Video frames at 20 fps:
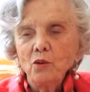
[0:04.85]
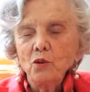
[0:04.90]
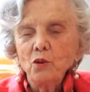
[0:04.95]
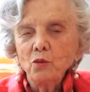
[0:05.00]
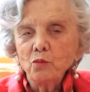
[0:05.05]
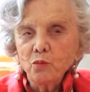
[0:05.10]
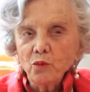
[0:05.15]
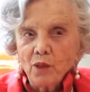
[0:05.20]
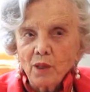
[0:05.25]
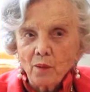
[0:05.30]

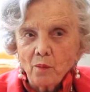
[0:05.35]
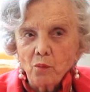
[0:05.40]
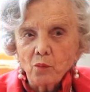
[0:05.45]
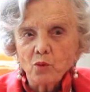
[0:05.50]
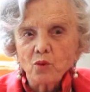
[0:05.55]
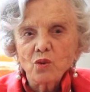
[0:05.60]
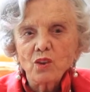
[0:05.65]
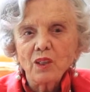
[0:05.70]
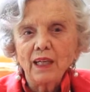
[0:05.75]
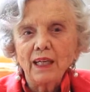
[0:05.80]
Yo fui a
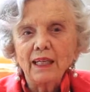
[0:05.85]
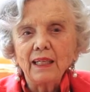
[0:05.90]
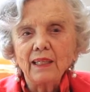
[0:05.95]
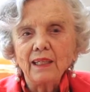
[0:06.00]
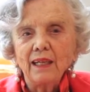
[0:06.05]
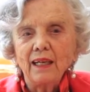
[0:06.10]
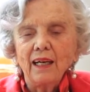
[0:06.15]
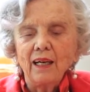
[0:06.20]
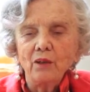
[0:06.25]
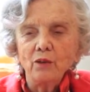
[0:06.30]

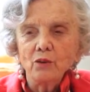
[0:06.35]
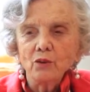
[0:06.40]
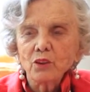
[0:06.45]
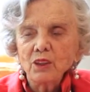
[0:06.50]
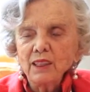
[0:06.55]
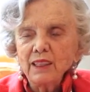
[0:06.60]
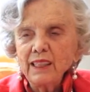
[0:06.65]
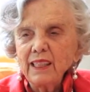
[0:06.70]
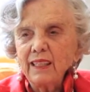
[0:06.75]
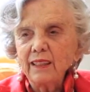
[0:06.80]
buscar a los
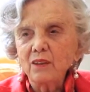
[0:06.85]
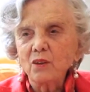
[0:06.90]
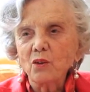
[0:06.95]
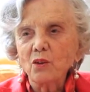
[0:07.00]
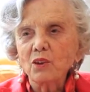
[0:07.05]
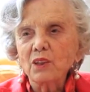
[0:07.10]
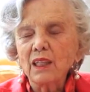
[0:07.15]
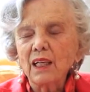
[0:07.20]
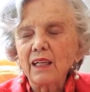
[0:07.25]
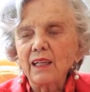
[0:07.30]

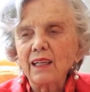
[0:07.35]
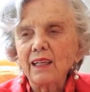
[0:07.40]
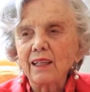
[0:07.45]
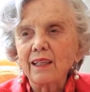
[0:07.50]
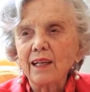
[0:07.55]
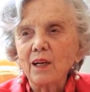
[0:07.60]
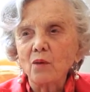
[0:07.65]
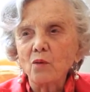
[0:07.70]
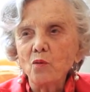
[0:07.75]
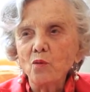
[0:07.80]
nietos, a
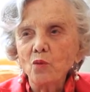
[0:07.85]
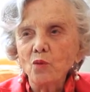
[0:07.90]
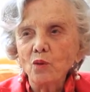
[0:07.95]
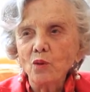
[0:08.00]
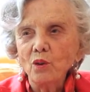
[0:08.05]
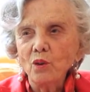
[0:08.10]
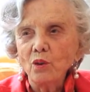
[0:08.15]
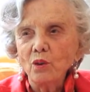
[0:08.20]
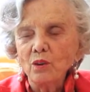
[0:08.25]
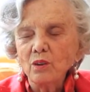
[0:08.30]
cada
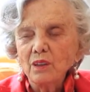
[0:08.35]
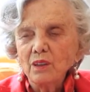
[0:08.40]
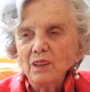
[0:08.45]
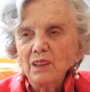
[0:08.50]
uno,